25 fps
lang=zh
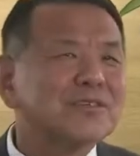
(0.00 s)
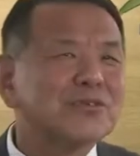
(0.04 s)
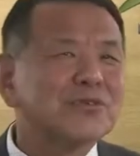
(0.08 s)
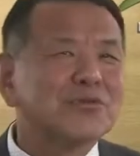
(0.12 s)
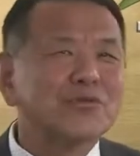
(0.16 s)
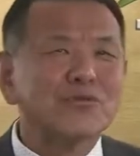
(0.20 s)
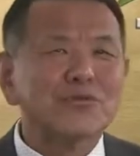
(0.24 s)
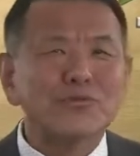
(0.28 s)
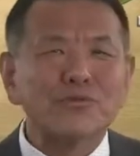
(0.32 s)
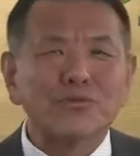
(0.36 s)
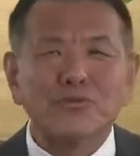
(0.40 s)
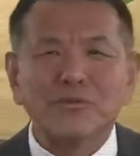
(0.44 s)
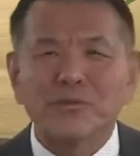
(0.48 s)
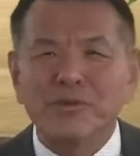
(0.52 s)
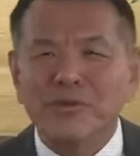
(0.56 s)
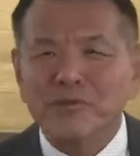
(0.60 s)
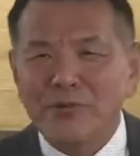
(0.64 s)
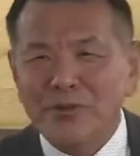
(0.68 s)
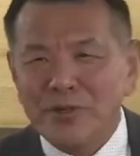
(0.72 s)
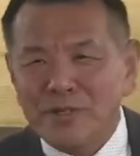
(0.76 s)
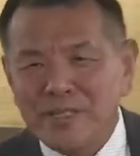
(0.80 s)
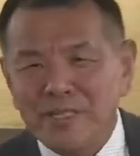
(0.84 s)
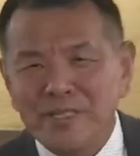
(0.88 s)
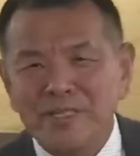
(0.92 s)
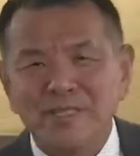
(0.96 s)
宫中娱
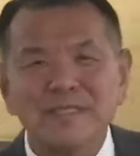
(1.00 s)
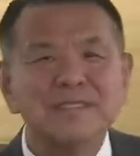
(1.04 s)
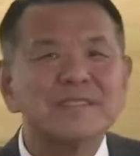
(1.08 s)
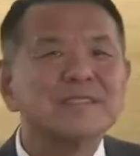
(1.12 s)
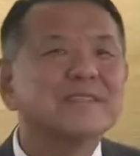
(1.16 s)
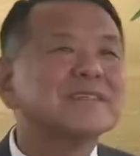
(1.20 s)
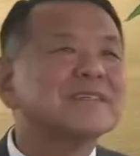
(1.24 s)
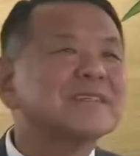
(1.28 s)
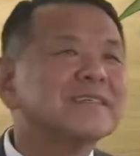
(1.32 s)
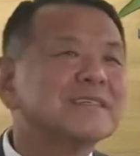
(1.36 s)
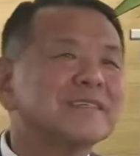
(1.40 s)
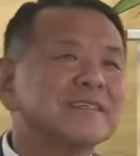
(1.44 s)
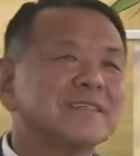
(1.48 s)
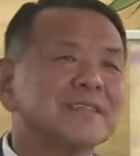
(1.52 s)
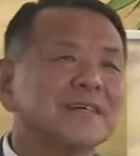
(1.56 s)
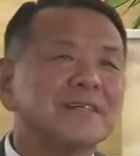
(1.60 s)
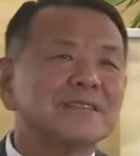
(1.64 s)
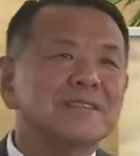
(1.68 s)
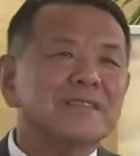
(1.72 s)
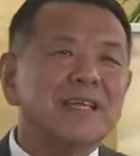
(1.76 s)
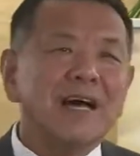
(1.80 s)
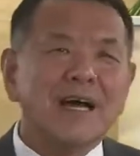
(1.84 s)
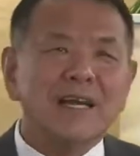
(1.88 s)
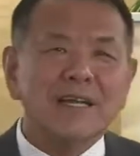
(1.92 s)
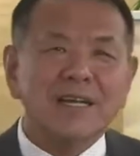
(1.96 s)
乐，然后
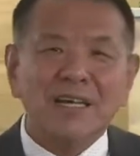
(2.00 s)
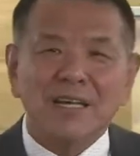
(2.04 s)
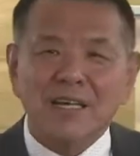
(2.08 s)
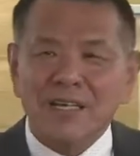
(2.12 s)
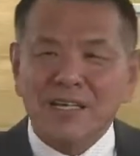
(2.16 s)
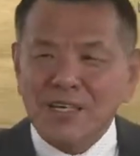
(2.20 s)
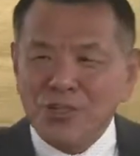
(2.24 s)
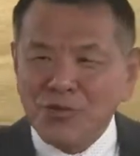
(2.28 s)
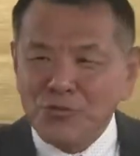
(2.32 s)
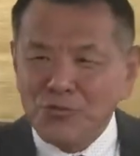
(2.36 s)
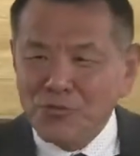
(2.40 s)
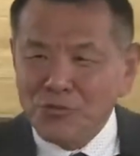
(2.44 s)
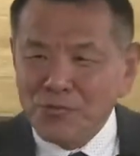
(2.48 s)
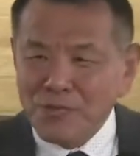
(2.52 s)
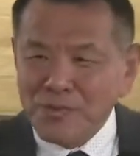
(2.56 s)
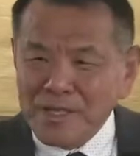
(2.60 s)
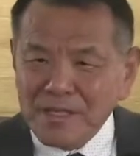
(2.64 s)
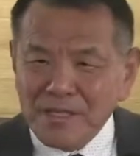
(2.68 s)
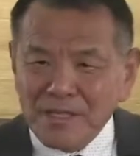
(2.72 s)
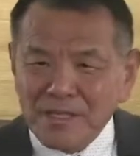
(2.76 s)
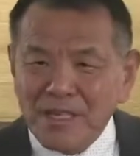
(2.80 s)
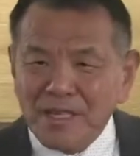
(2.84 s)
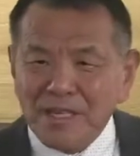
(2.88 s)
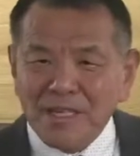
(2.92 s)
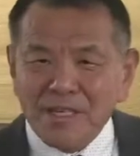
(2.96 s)
大量流
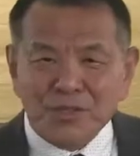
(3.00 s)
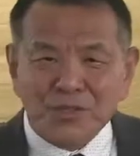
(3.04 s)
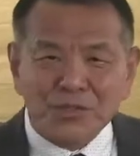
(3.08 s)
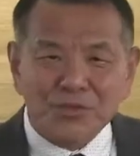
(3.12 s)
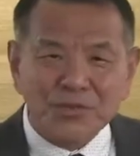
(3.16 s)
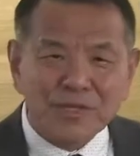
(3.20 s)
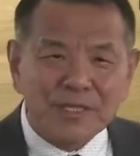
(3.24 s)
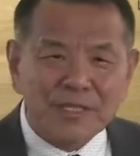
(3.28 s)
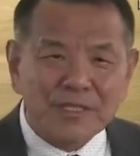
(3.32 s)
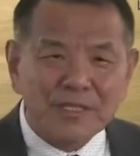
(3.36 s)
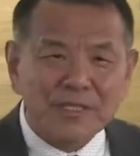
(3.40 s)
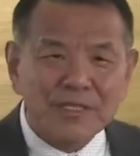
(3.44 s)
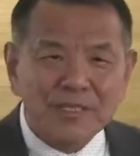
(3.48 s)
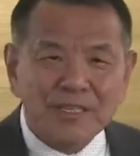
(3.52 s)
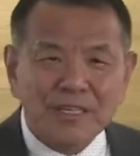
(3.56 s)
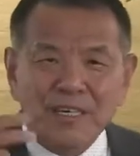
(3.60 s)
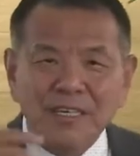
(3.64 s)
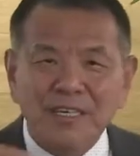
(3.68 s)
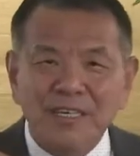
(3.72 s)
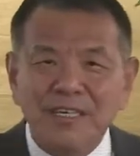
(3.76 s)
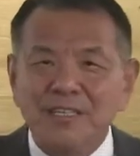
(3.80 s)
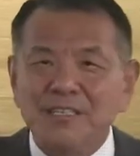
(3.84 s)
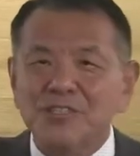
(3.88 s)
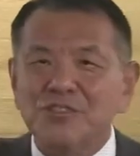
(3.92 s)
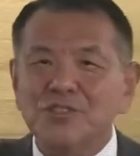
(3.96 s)
民随着这个
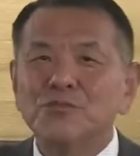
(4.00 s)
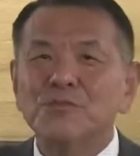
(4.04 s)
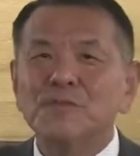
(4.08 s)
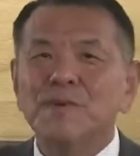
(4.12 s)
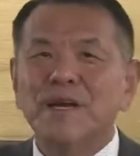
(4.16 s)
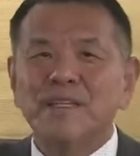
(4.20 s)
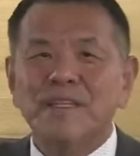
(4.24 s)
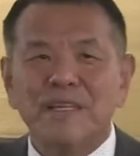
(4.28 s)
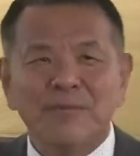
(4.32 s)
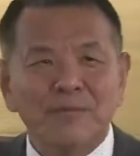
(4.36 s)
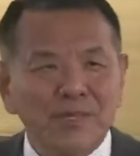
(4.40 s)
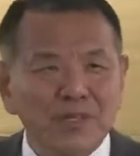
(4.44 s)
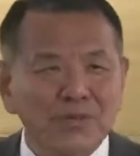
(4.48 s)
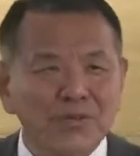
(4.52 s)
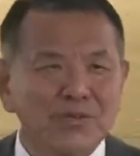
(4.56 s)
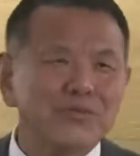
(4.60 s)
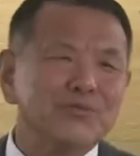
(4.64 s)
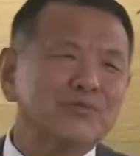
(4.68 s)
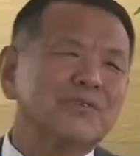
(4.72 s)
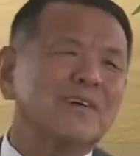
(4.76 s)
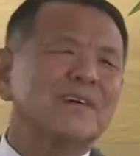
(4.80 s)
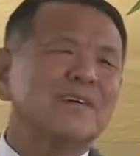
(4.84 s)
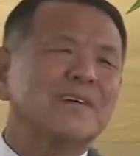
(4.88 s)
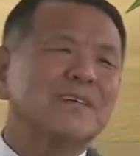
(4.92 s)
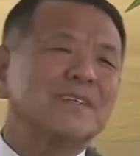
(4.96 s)
可以收买的民
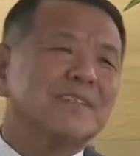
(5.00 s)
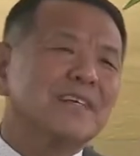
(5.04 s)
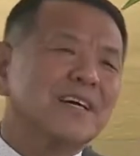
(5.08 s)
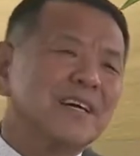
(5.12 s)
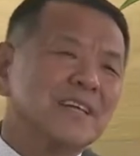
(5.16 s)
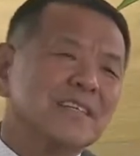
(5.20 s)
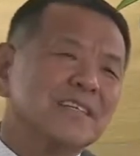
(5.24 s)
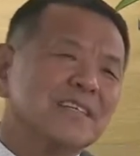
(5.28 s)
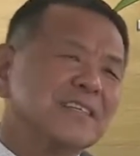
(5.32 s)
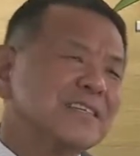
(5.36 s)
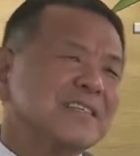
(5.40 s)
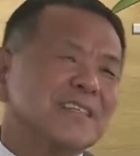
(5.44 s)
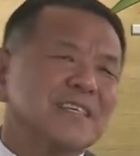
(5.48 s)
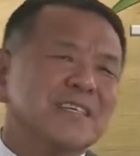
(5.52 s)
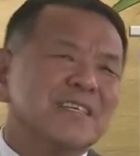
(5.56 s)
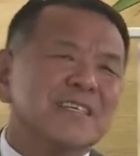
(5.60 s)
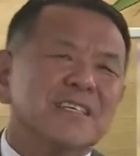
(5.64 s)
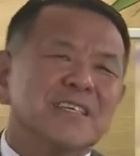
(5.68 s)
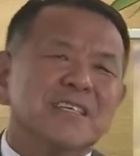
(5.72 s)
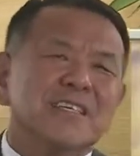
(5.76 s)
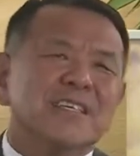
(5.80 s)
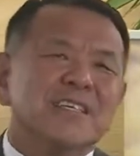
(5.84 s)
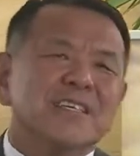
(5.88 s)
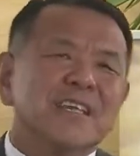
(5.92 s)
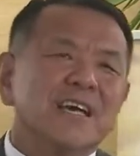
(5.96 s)
众，哎呀，
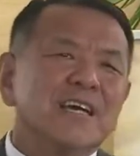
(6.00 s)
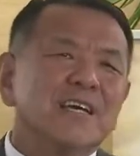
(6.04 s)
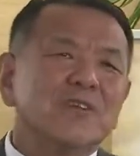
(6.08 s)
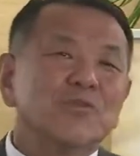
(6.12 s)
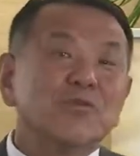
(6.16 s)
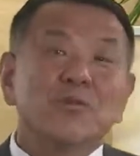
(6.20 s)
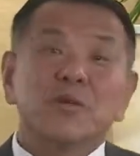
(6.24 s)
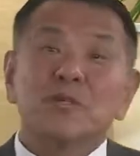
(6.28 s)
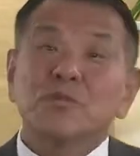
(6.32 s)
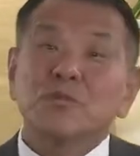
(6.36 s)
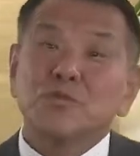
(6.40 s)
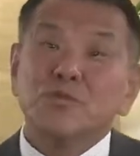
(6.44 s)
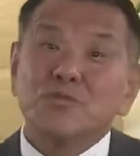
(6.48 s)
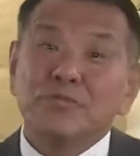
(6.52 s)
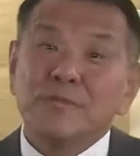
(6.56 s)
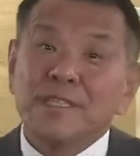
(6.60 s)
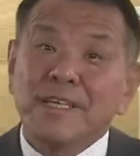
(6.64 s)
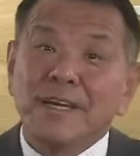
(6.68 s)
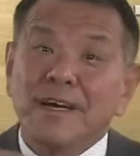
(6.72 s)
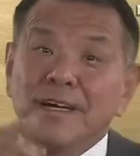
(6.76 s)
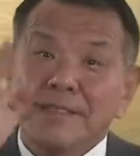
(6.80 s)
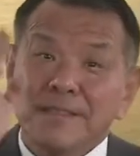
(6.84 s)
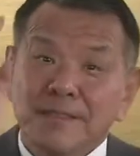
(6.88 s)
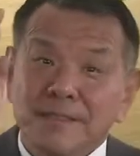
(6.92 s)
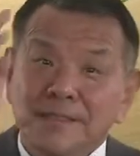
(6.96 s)
太多筑
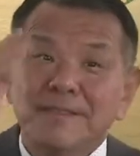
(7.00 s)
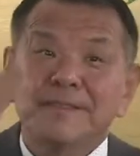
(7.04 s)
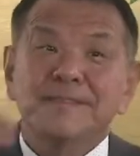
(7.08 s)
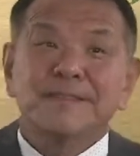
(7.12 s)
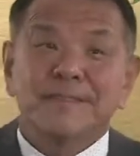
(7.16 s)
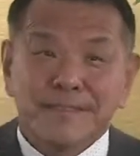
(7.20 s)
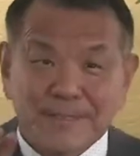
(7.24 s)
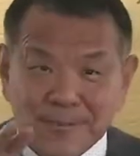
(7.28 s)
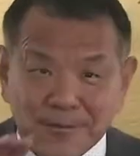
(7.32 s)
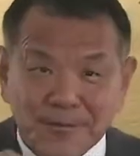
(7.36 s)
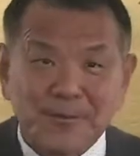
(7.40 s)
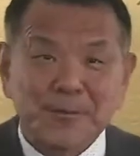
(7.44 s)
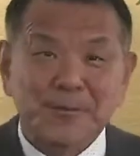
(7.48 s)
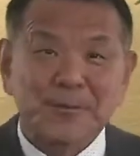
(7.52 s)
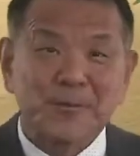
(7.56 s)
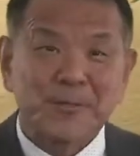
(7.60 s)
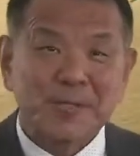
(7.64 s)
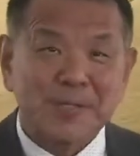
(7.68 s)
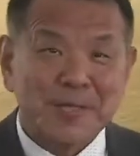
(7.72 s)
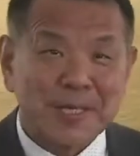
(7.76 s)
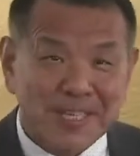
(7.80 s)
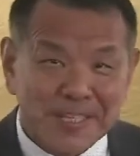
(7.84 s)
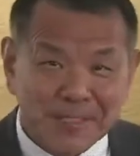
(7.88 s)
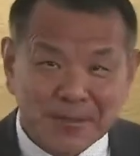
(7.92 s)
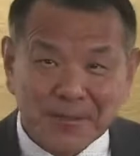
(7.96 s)
墙。我说
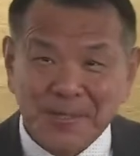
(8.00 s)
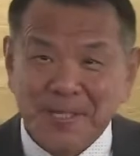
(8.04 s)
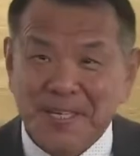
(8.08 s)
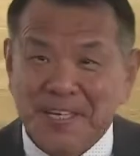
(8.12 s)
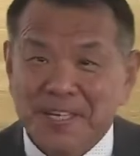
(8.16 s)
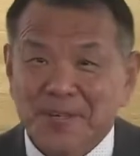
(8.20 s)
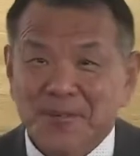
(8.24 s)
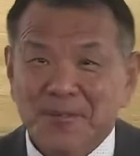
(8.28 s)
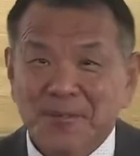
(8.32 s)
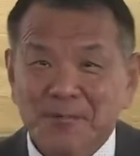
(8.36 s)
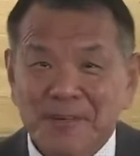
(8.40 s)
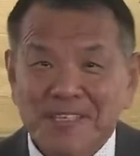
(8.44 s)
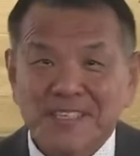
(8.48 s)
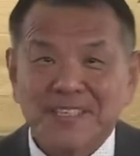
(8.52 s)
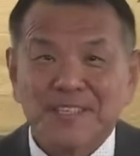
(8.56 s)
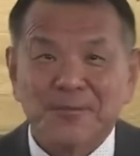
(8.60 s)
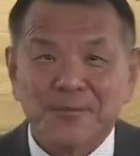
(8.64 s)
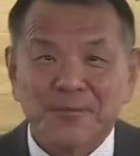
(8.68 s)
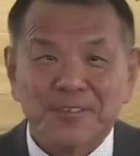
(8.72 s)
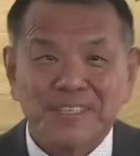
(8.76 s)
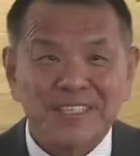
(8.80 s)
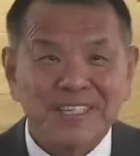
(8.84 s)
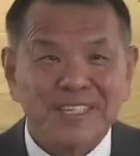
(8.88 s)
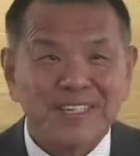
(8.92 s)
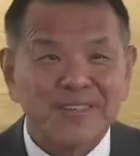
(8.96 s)
一下，都是罗马帝
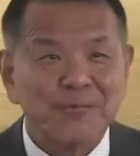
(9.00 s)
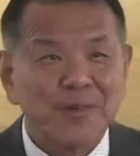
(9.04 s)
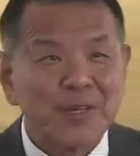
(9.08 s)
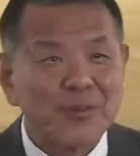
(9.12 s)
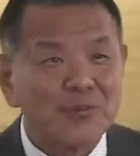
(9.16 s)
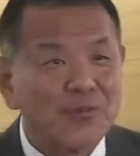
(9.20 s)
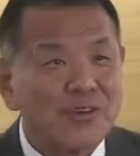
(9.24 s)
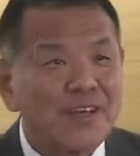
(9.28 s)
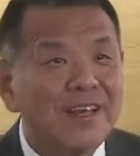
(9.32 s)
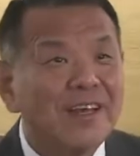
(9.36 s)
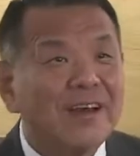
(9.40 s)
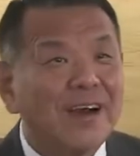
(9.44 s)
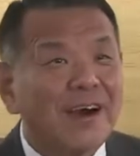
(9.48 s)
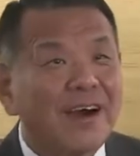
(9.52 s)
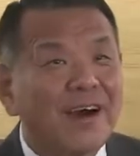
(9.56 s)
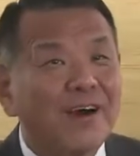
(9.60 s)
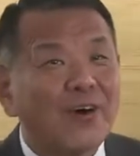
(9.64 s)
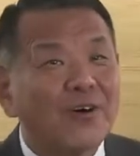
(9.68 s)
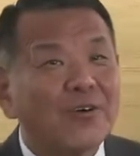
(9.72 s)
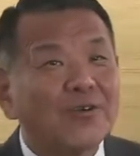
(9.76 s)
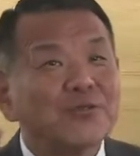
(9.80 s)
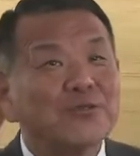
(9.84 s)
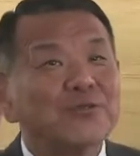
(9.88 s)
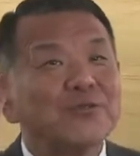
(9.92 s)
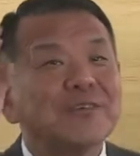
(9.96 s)
国这个崩溃，
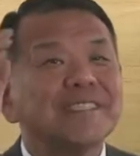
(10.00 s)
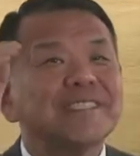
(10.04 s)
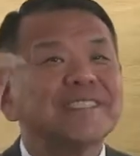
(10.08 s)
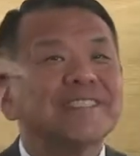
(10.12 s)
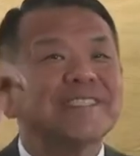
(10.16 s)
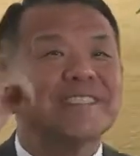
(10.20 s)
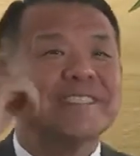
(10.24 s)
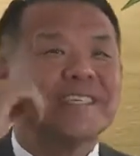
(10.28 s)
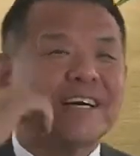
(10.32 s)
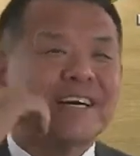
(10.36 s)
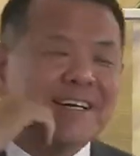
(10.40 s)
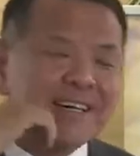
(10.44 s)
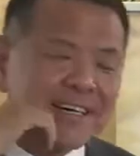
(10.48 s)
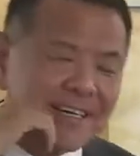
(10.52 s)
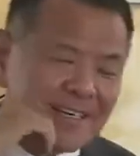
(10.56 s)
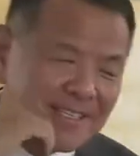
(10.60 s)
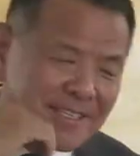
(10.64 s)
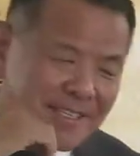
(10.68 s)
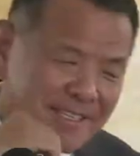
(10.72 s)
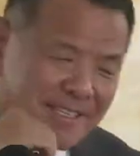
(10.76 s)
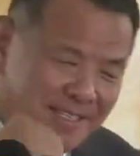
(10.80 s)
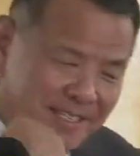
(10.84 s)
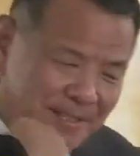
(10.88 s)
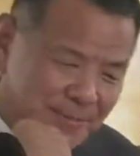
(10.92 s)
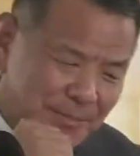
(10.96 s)
好多迹象啊，
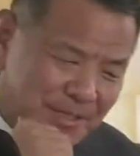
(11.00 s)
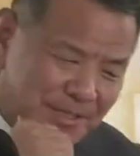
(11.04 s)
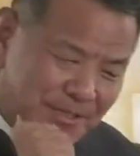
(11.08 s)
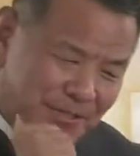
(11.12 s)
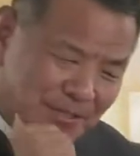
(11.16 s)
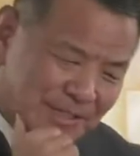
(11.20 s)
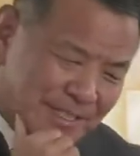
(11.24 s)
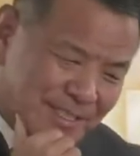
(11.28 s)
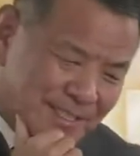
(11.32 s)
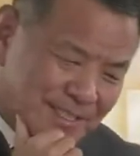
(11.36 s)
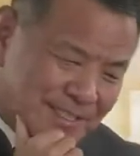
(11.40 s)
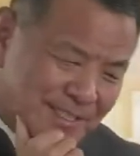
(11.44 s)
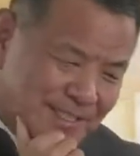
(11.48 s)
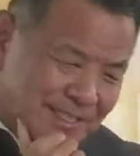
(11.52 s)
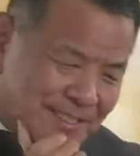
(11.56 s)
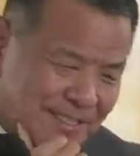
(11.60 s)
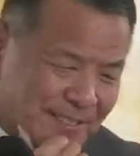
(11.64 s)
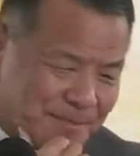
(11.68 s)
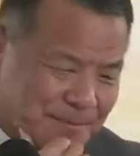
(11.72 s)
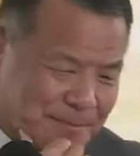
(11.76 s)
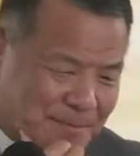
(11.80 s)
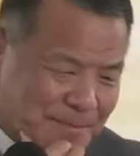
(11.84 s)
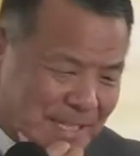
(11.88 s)
特别有意思的事儿。